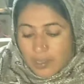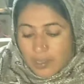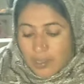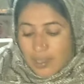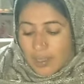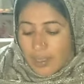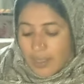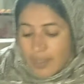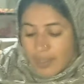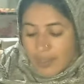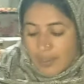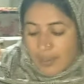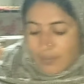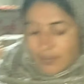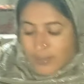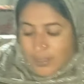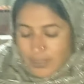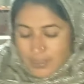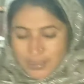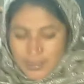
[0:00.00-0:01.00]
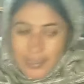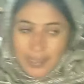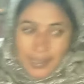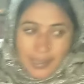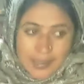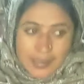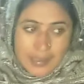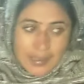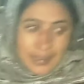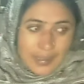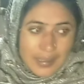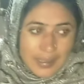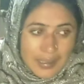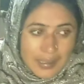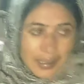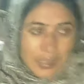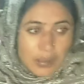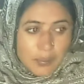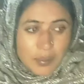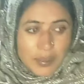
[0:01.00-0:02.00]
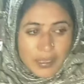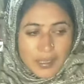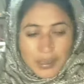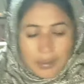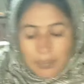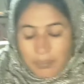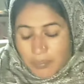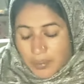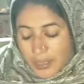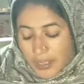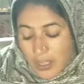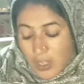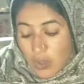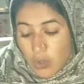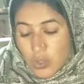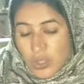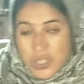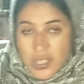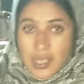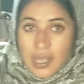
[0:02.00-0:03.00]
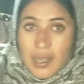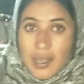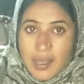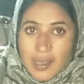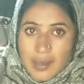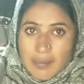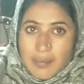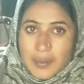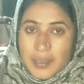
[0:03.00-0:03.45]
खा के फिर चला जाता है इब्राहिम बड़ा होशियार